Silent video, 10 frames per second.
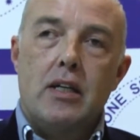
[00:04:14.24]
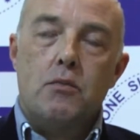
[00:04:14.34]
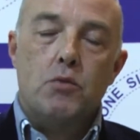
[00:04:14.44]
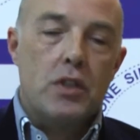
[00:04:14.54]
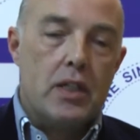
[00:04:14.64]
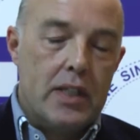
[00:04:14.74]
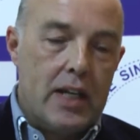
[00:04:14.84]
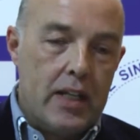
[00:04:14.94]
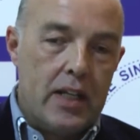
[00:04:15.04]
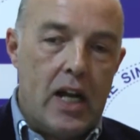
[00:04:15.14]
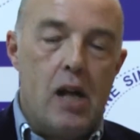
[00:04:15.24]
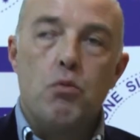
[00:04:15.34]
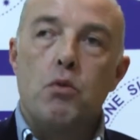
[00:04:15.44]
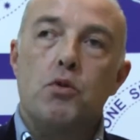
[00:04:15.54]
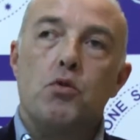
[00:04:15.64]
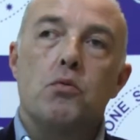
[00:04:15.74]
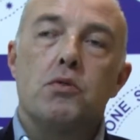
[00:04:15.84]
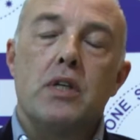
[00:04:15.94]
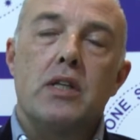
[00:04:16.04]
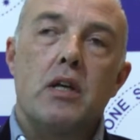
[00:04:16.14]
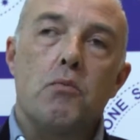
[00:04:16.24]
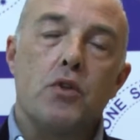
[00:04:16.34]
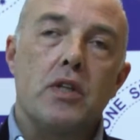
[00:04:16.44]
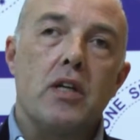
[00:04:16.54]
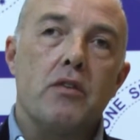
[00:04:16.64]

bisogna andare in campo, per cui bisogna andare a portare